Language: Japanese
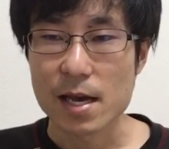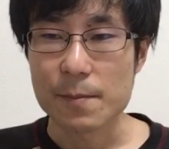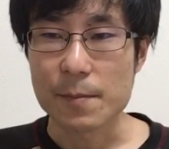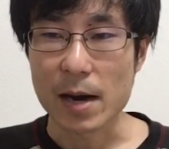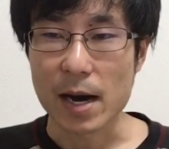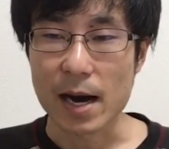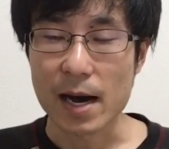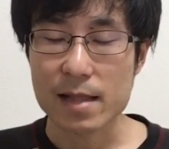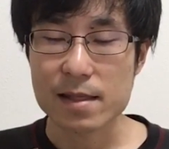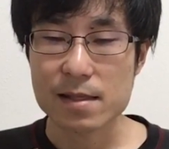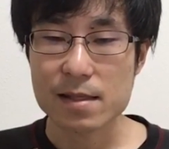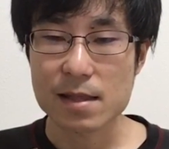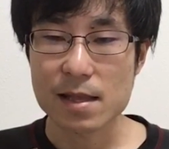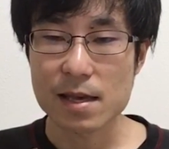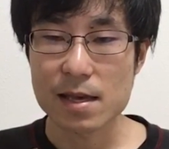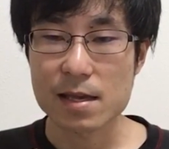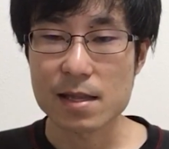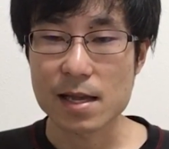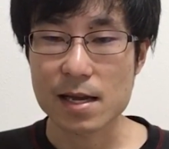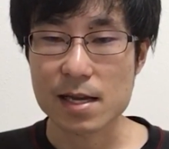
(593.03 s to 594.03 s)
まああっ
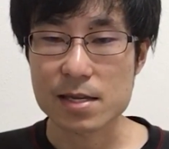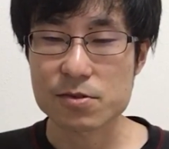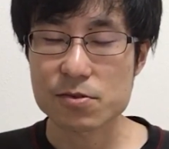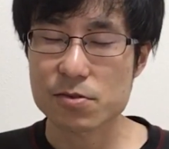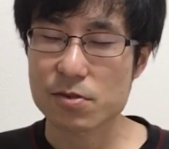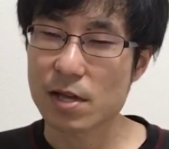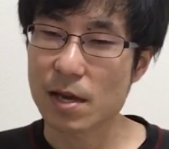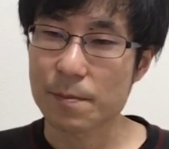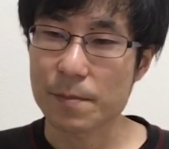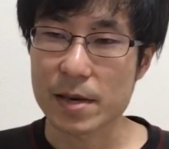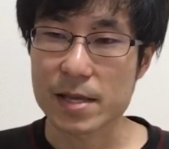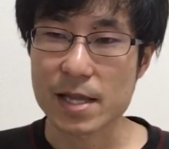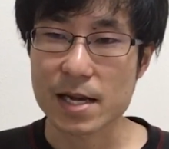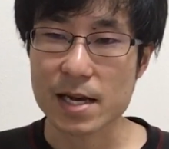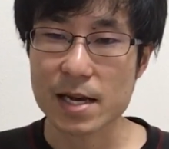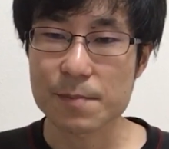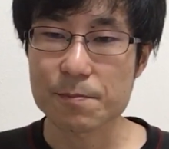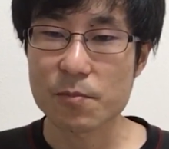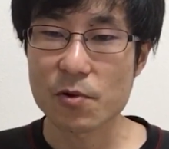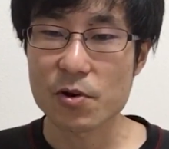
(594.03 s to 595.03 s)
てなんかちょっとやっぱ田
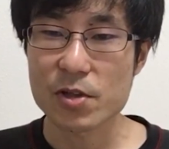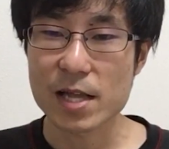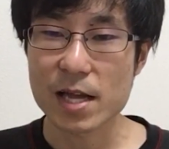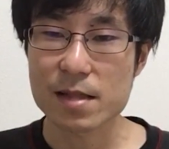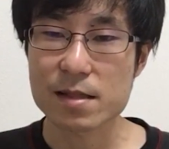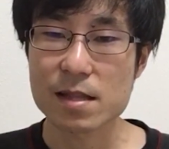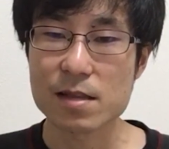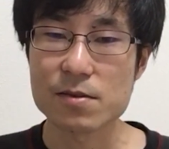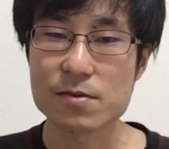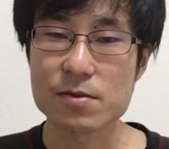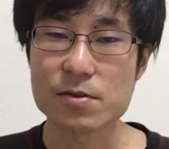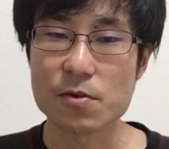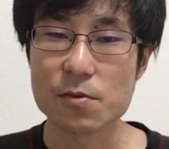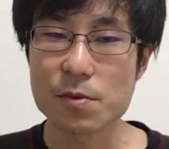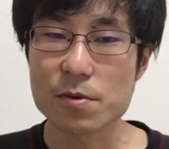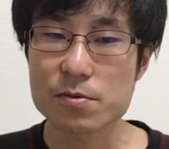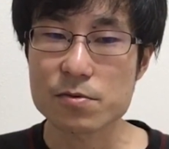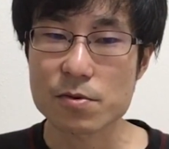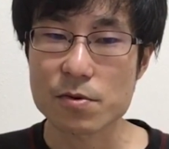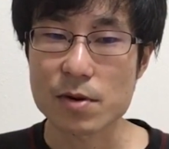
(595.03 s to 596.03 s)
舎っぽいなっていう風に
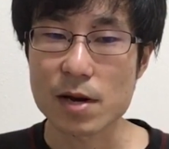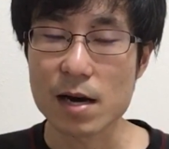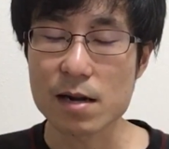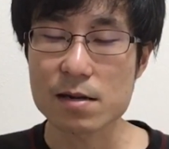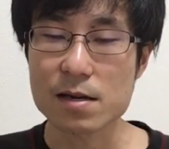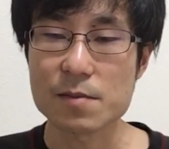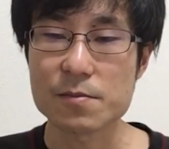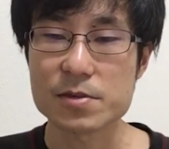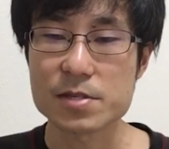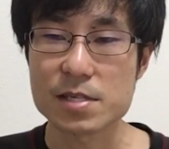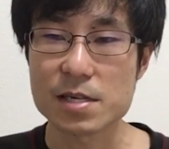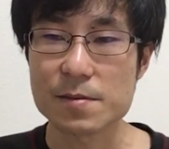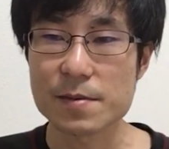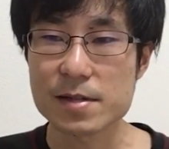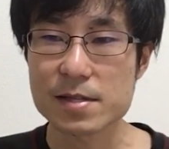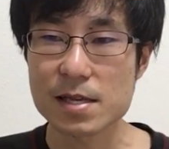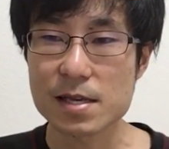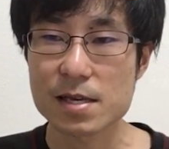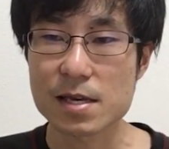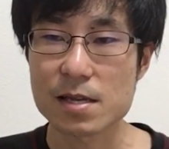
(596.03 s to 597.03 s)
思うところあるかもしれま
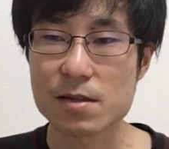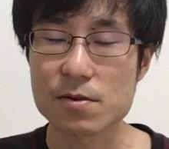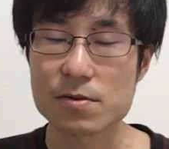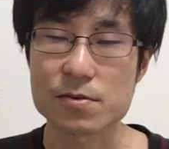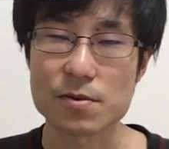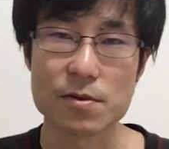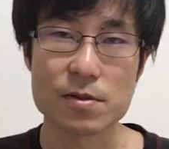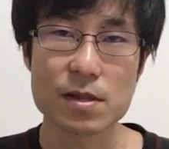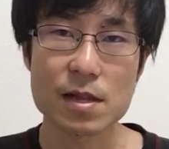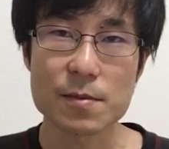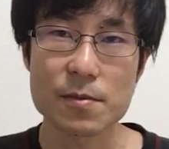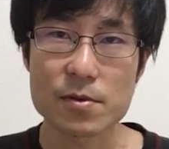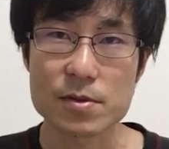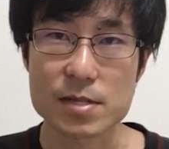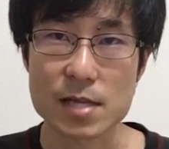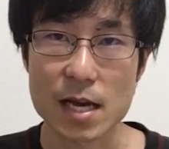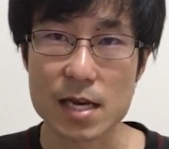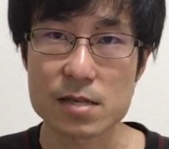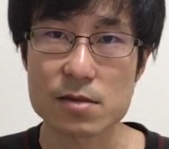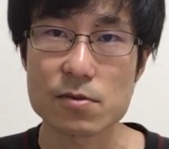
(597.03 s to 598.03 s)
せんけどそんなもん
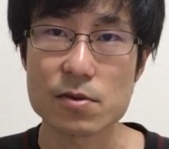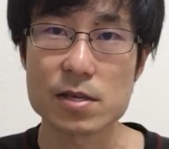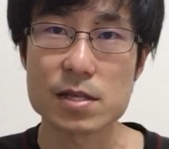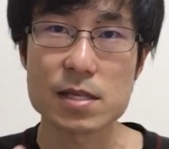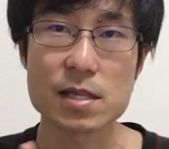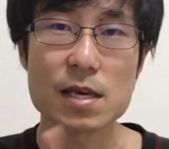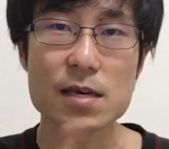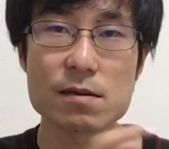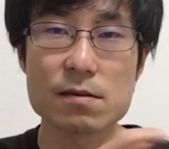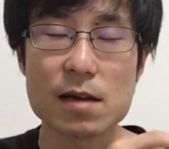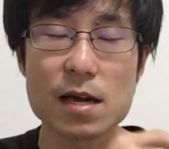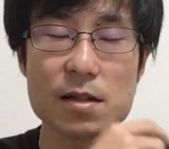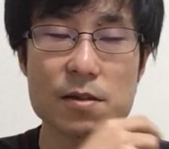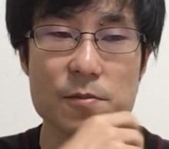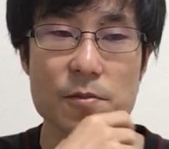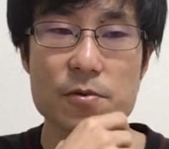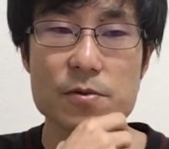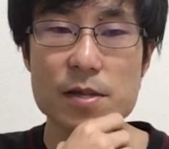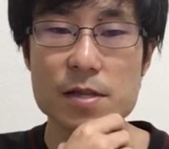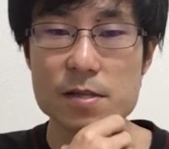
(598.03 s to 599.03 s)
最初の1年ぐらいの
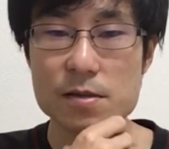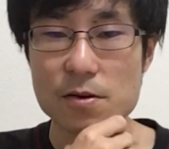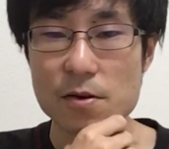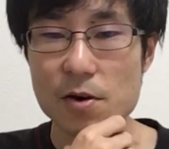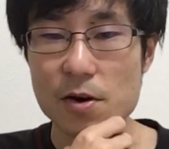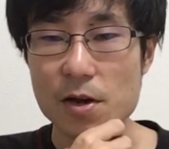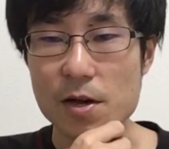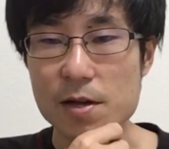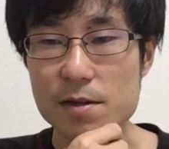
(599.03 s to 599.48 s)
もんですよ